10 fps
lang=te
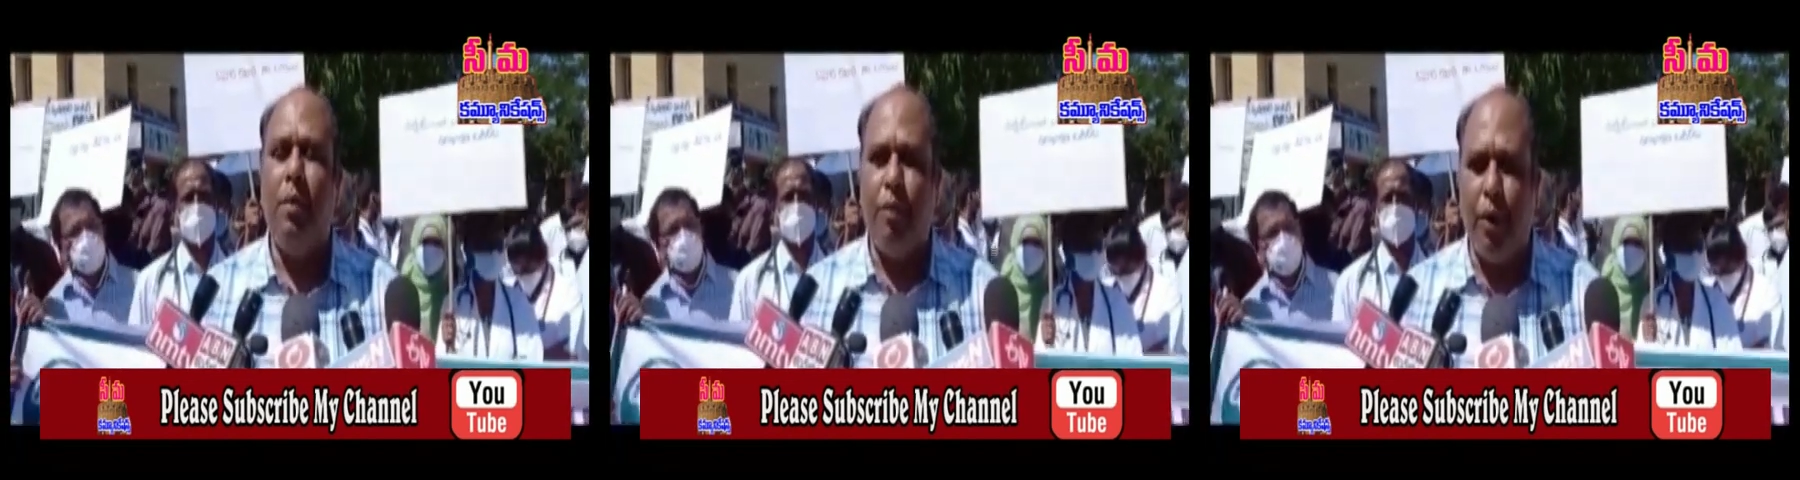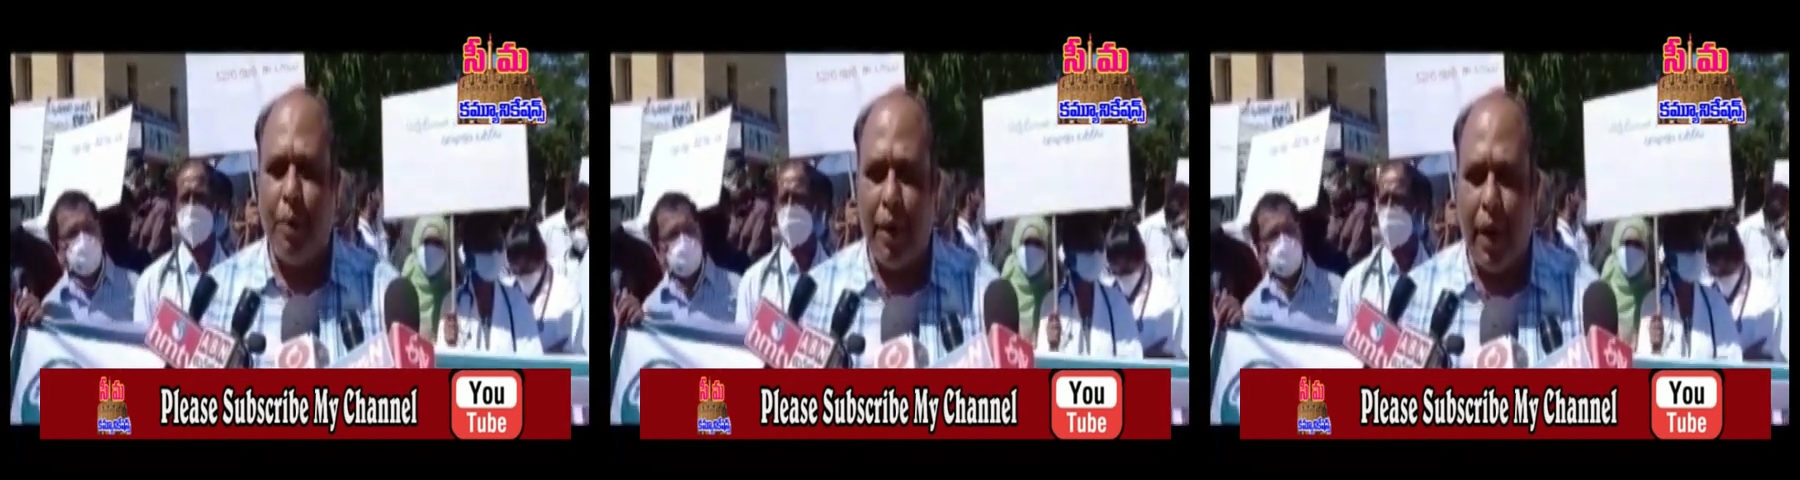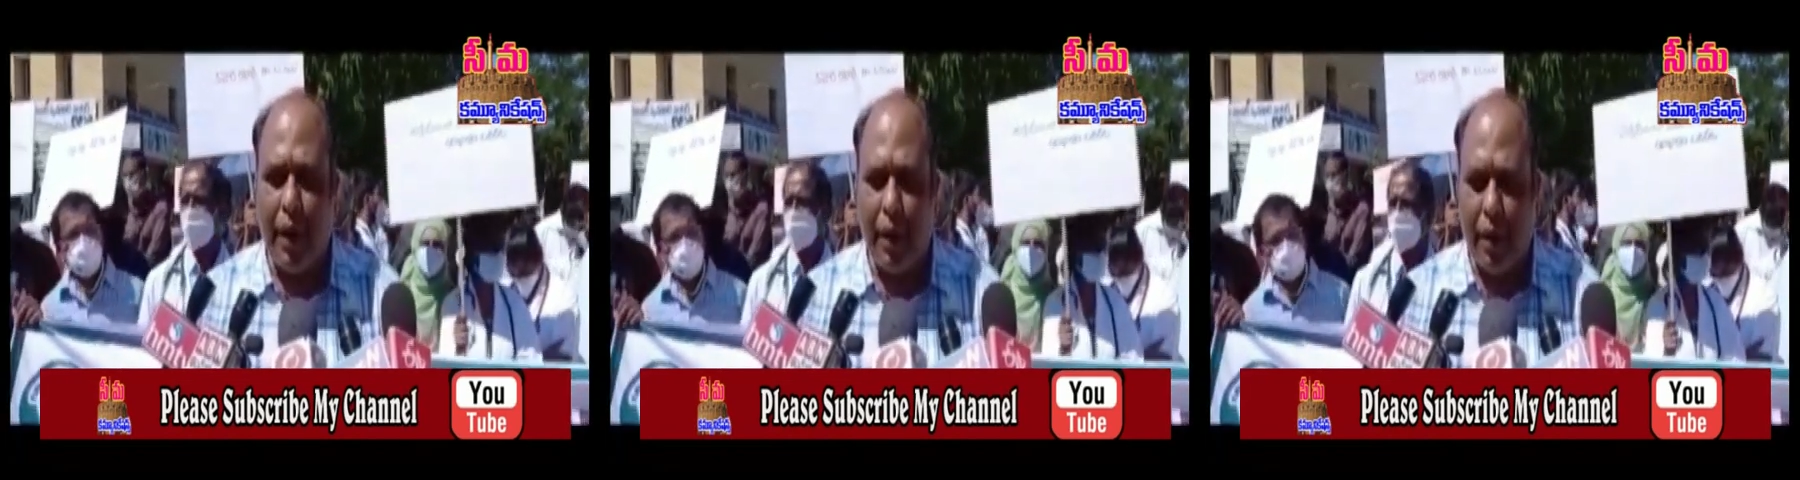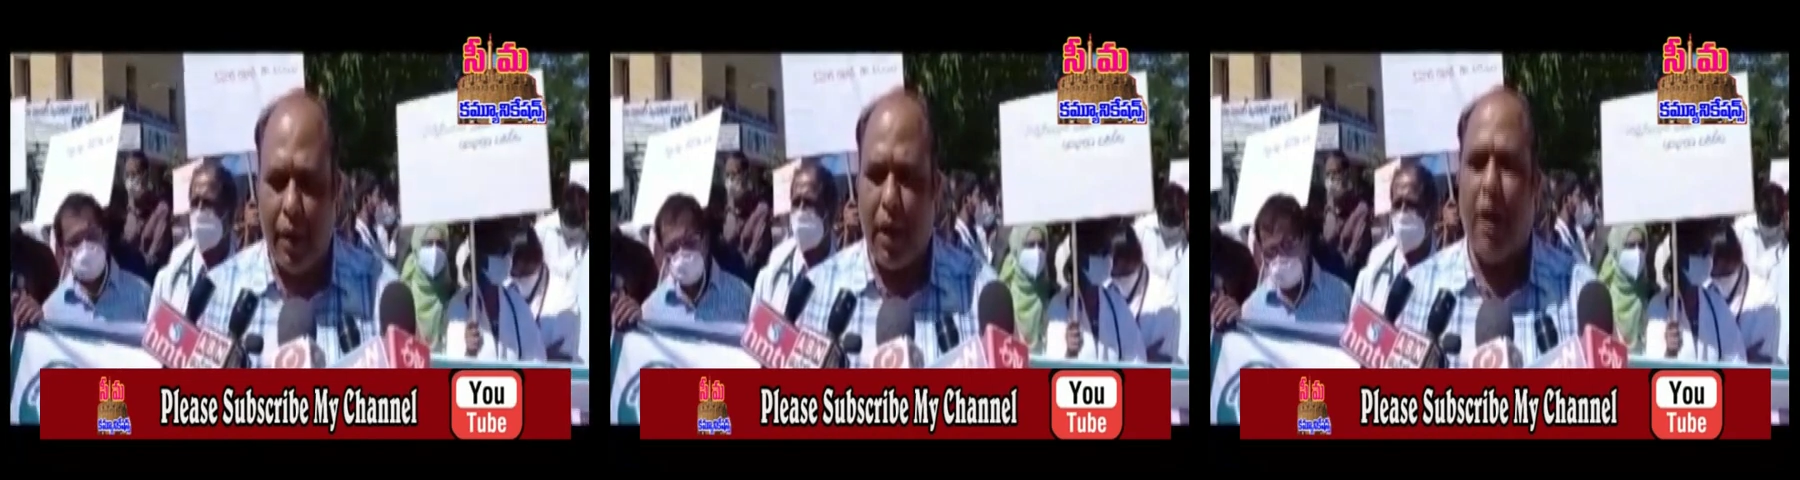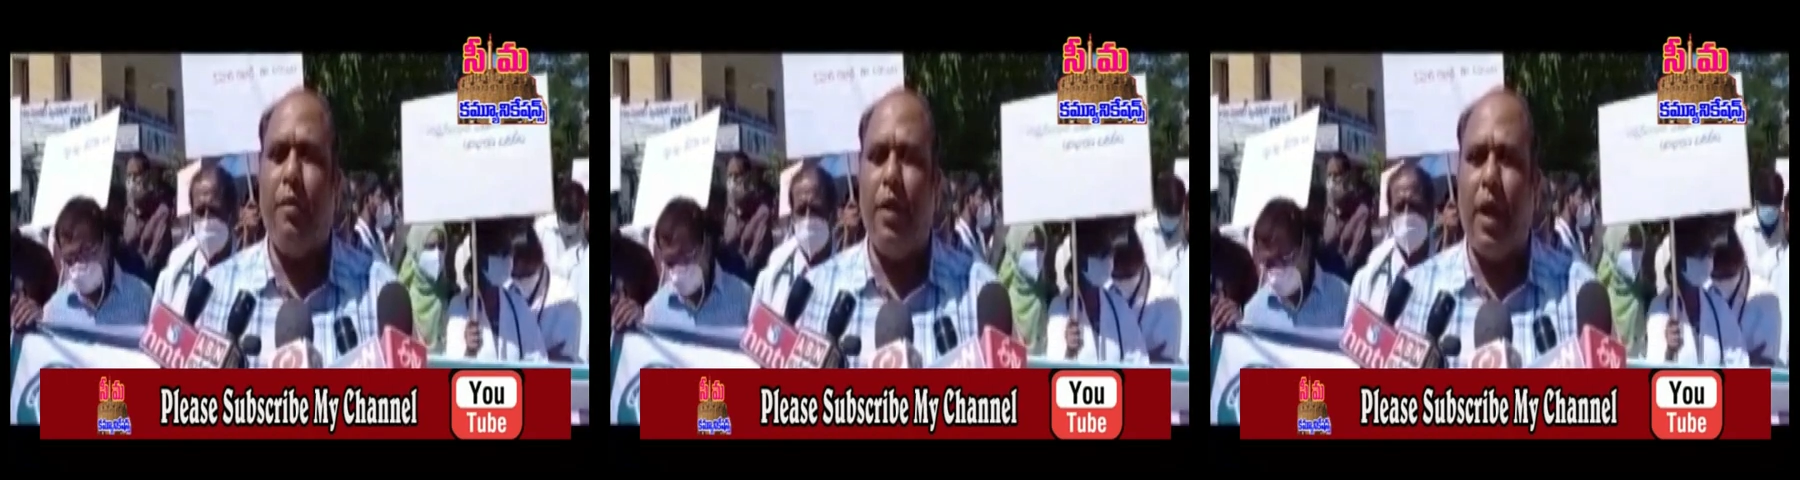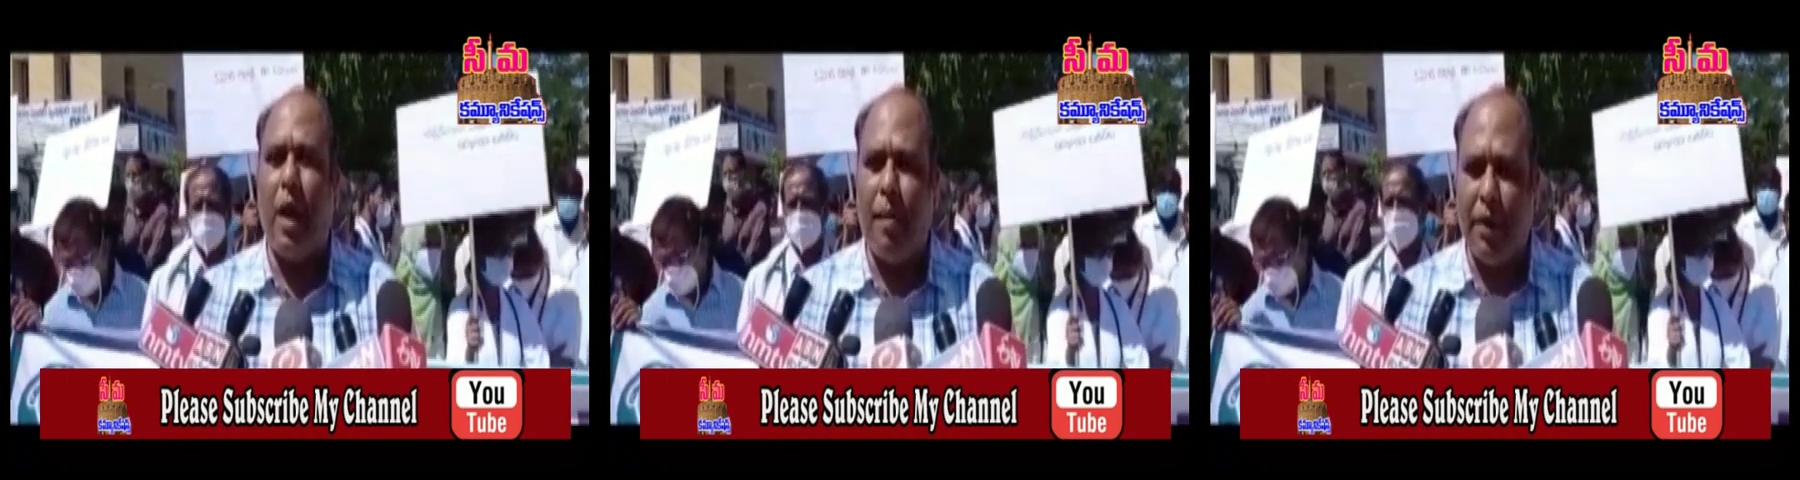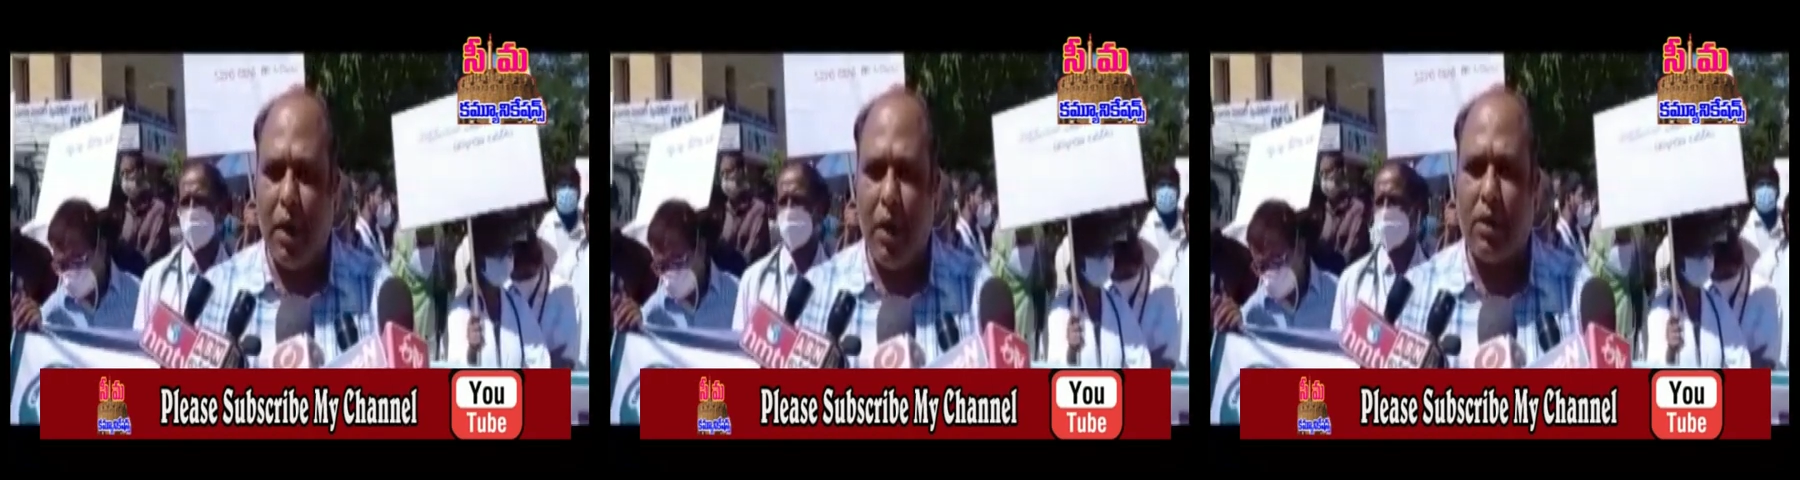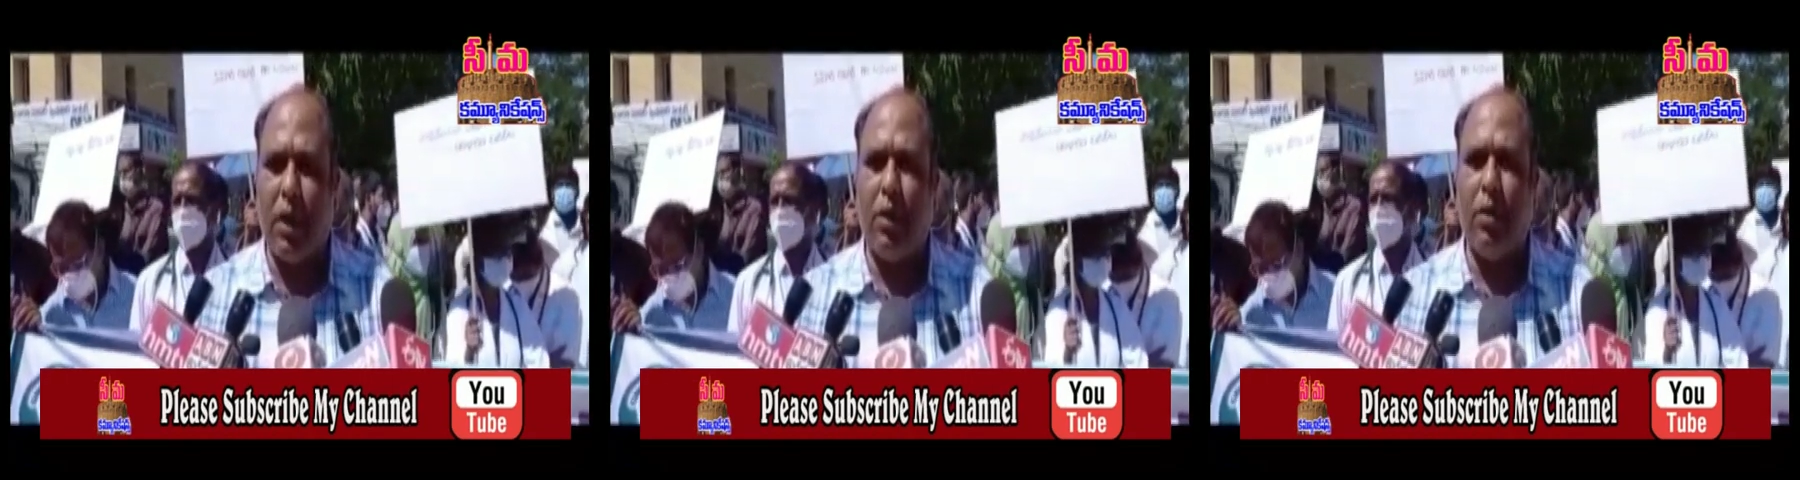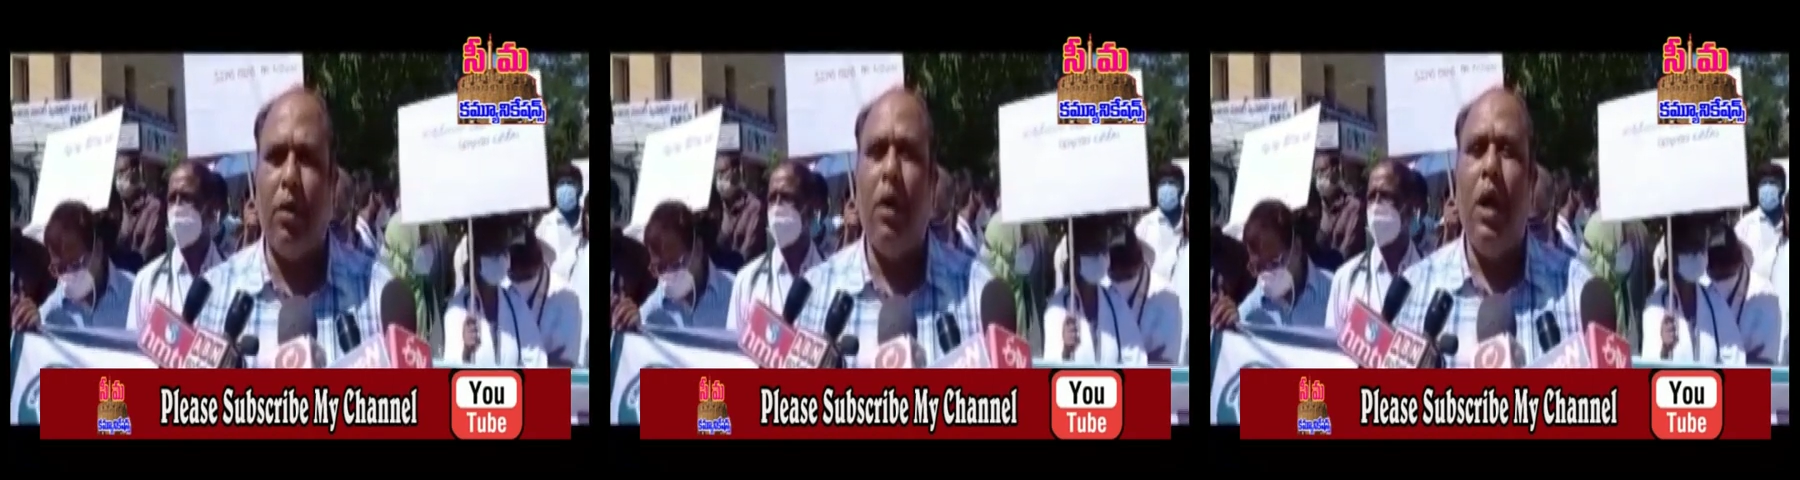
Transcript: మునుపెన్నడి లేని విధంగా బదిలీలు చేయొద్దు